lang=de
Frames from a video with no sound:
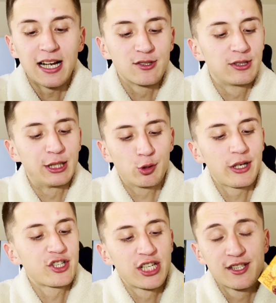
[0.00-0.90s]
also die
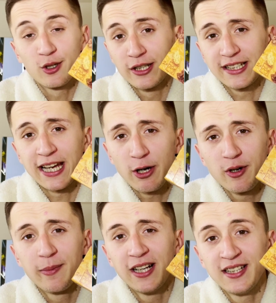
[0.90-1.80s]
Crunchy Salted
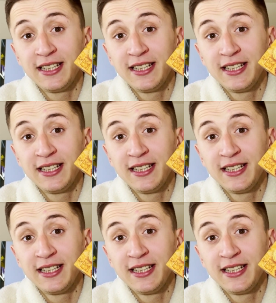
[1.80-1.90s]
Caramel,